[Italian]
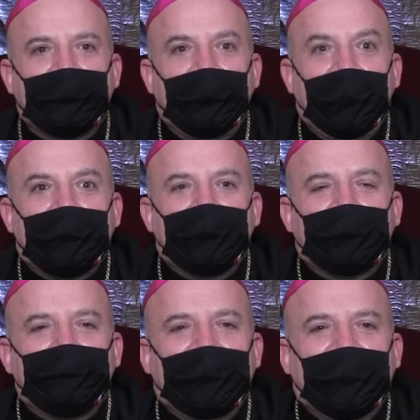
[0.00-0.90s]
è
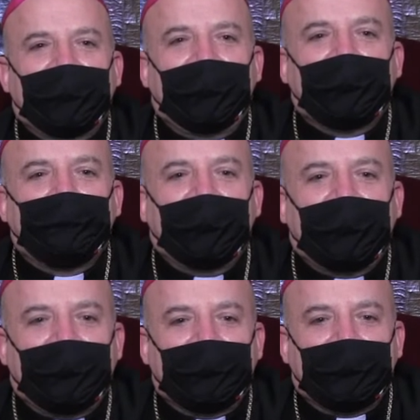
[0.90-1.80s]
germinata la
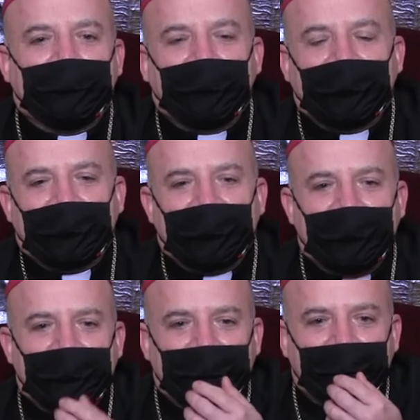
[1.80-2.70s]
speranza
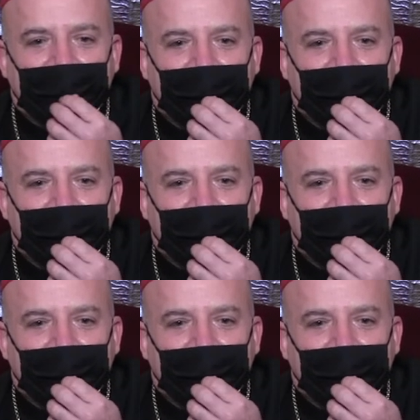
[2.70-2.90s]
perché